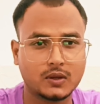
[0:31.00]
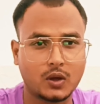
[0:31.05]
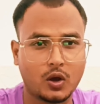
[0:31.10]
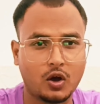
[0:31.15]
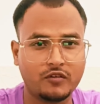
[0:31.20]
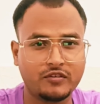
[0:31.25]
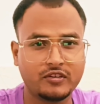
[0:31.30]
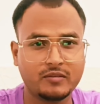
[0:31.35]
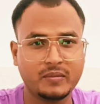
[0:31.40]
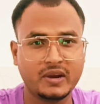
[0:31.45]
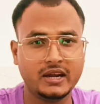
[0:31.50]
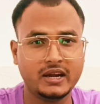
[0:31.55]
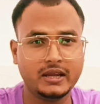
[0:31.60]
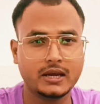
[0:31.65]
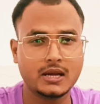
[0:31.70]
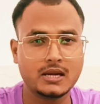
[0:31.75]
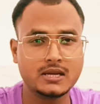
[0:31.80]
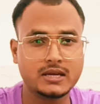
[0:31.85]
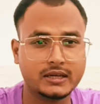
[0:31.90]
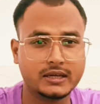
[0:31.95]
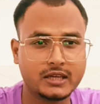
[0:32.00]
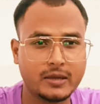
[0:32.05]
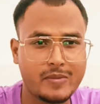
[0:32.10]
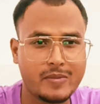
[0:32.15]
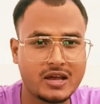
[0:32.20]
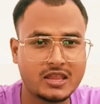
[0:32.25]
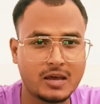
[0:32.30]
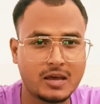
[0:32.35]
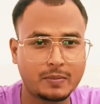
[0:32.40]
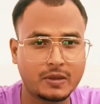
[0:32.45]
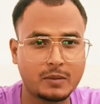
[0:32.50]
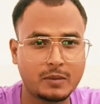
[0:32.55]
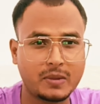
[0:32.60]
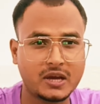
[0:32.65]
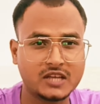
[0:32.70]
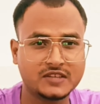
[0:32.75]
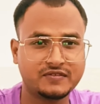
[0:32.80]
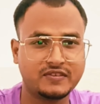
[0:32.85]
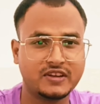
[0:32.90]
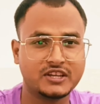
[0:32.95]
और फिर मेडिकल किट के बाद आपके
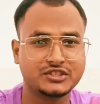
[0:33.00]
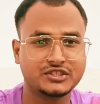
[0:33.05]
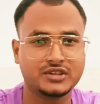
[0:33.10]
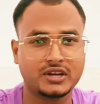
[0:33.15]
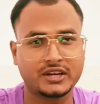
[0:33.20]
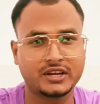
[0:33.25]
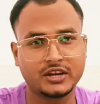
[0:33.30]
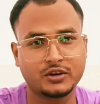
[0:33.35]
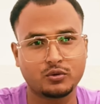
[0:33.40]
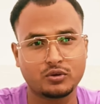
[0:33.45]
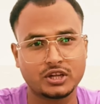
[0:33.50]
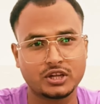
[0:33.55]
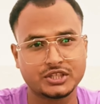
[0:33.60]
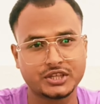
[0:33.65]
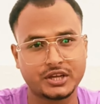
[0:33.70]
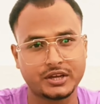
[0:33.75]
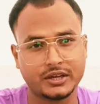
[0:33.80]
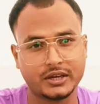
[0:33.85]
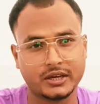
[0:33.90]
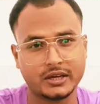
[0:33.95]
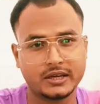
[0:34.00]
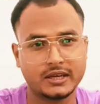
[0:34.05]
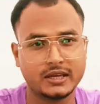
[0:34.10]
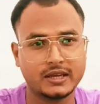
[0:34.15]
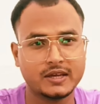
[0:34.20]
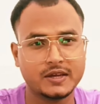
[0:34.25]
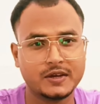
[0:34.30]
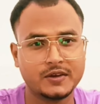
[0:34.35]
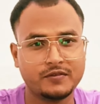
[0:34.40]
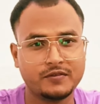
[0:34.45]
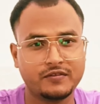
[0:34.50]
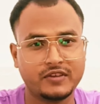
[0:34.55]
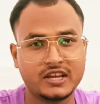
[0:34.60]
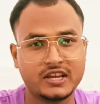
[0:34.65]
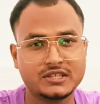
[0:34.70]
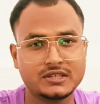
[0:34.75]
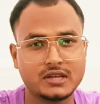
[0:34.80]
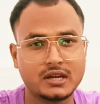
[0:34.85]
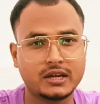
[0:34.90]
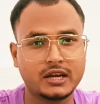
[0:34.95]
पास फ्रेशनर किट होना चाहिए
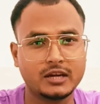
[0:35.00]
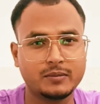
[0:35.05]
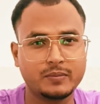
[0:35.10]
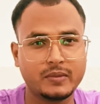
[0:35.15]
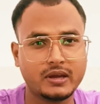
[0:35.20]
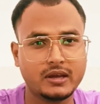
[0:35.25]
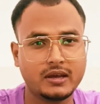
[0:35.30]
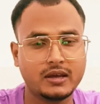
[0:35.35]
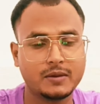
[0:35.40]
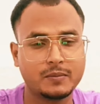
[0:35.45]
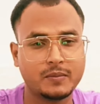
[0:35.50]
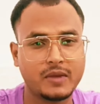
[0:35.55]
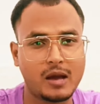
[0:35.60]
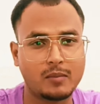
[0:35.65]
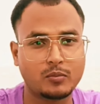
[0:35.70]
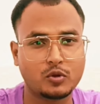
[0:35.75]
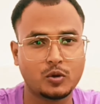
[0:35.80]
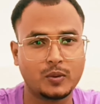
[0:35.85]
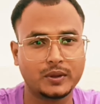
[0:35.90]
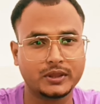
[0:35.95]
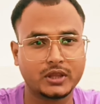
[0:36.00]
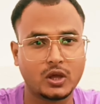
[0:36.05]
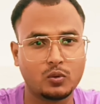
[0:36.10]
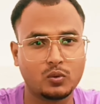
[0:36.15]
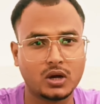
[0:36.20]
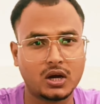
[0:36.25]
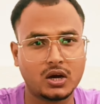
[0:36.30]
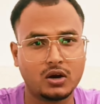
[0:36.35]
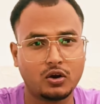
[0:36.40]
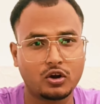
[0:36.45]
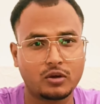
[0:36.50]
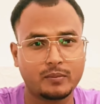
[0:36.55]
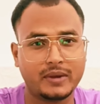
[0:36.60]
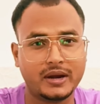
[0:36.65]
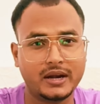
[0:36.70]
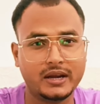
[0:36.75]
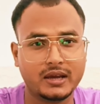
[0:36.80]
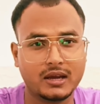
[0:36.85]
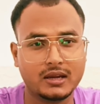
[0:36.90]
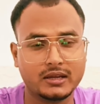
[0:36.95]
फ्रेशनर किट में मैं आपको बताऊँगा और
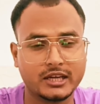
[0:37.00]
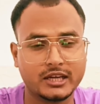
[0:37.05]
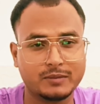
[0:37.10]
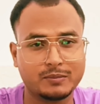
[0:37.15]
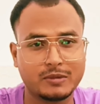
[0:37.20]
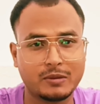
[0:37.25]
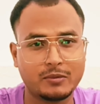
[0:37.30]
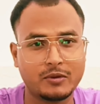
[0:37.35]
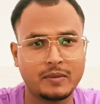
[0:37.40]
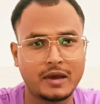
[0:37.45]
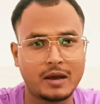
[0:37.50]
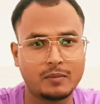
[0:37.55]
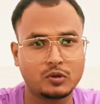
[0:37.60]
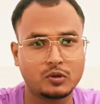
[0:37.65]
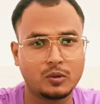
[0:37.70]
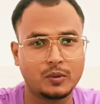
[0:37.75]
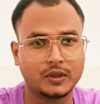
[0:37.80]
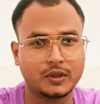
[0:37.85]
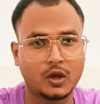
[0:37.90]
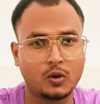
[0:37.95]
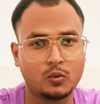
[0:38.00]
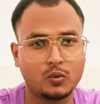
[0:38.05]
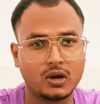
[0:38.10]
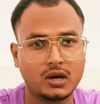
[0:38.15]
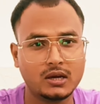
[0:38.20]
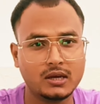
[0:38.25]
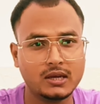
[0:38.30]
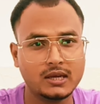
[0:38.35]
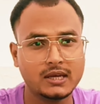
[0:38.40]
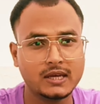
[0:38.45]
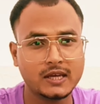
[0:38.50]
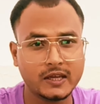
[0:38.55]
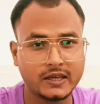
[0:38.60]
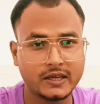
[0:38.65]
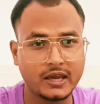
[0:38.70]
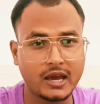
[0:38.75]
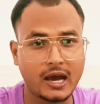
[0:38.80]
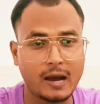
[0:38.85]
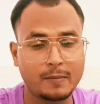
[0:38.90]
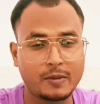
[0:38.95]
मेडिकल किट में भी मैं आपको बताऊँगा
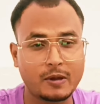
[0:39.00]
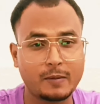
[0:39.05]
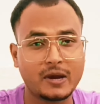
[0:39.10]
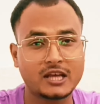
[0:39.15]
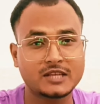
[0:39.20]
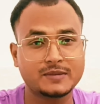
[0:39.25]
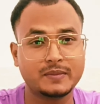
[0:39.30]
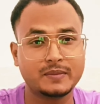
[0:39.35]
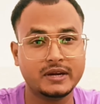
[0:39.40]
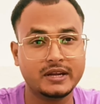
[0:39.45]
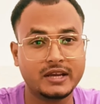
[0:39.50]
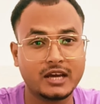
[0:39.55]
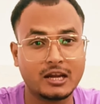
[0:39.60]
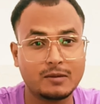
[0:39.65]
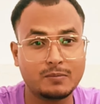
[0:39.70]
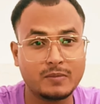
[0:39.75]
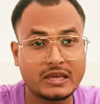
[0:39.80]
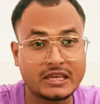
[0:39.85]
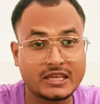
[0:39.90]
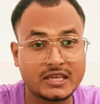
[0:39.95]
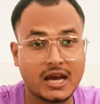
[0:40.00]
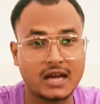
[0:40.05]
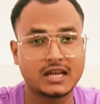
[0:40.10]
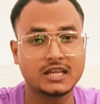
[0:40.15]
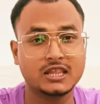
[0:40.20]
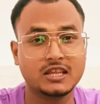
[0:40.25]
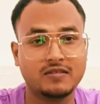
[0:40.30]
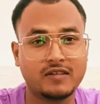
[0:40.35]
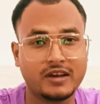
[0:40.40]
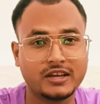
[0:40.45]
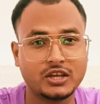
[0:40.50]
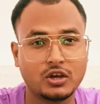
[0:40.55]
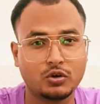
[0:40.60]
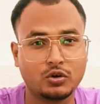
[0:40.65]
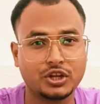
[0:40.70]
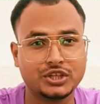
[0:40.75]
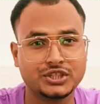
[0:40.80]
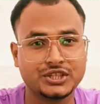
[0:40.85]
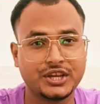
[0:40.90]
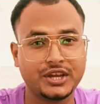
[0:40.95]
कि आपके पास मेडिकल में क्या क्या दवाइयाँ
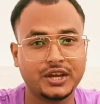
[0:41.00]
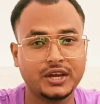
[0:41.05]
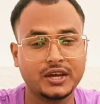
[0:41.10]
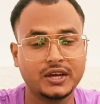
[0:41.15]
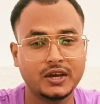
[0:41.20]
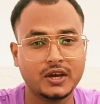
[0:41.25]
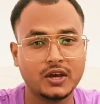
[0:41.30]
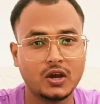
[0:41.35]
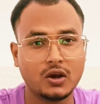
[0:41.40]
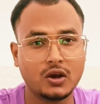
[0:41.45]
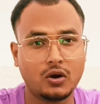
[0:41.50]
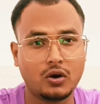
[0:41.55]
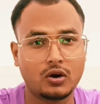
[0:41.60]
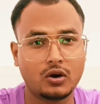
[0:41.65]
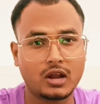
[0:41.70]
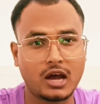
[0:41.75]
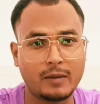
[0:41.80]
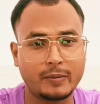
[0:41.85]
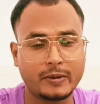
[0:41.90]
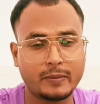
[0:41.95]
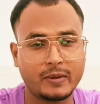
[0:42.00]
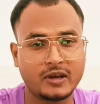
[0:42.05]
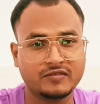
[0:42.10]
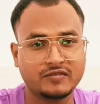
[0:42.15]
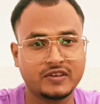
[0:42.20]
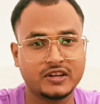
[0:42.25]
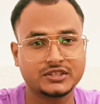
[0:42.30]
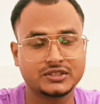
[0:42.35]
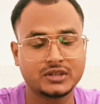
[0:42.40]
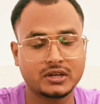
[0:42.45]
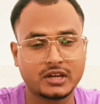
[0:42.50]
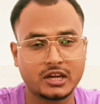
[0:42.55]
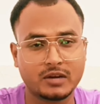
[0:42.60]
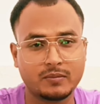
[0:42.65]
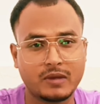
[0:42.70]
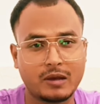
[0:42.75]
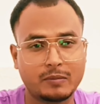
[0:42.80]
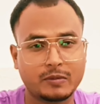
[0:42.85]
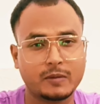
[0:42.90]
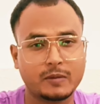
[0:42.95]
होना चाहिए और आपके पास फ्रेशर
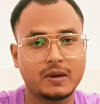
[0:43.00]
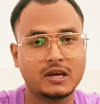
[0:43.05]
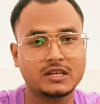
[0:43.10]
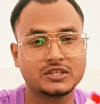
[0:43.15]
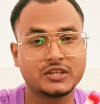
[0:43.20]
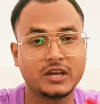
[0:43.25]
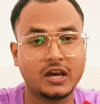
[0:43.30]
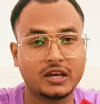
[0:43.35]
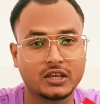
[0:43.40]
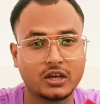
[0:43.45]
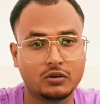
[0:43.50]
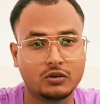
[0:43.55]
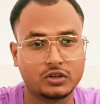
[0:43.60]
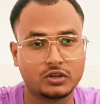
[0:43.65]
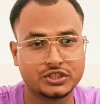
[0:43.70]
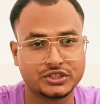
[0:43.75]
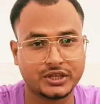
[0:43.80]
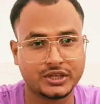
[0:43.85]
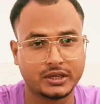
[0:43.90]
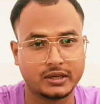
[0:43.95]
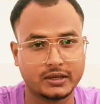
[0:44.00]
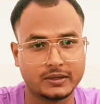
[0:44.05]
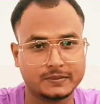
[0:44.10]
किट में आपके पास क्या क्या होना चाहिए